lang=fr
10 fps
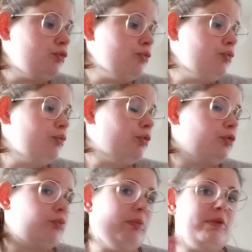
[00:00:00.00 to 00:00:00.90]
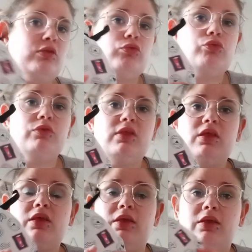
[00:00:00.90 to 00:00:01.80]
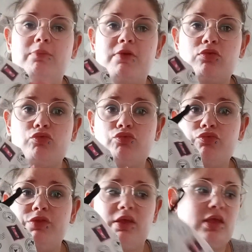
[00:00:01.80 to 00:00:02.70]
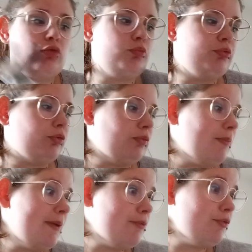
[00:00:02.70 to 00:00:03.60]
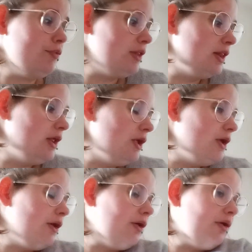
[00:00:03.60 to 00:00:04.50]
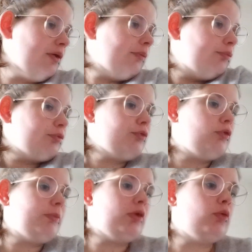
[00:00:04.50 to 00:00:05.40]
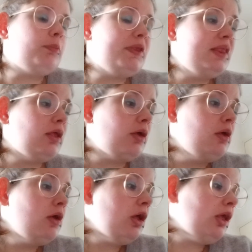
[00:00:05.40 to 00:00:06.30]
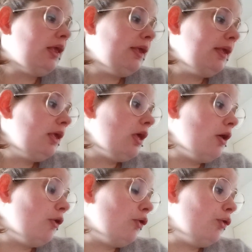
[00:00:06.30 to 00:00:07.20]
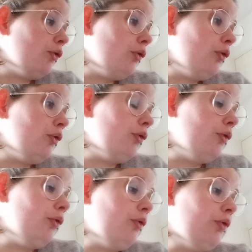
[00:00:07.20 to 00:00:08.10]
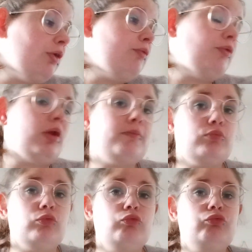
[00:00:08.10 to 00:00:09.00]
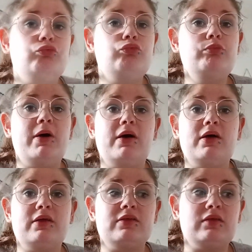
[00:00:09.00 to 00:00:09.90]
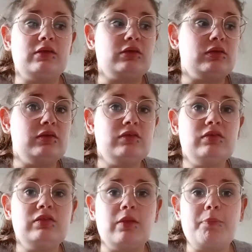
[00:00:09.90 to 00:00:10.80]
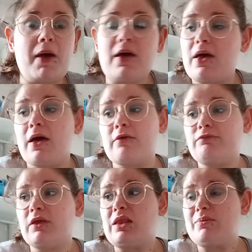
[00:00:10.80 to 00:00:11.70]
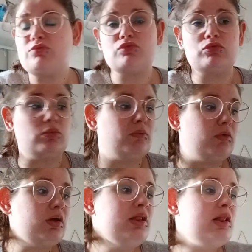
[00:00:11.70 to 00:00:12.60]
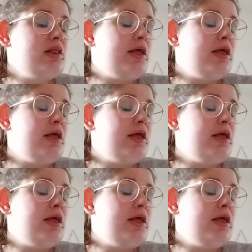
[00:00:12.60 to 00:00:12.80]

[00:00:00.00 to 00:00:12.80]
du coup que je vais mettre de côté et parce que du coup c'est un cadeau pour une maman pour une de mes copines et, euh, et, voilà. Donc du coup, bah, euh, n'hésitez pas à faire la même chose que moi.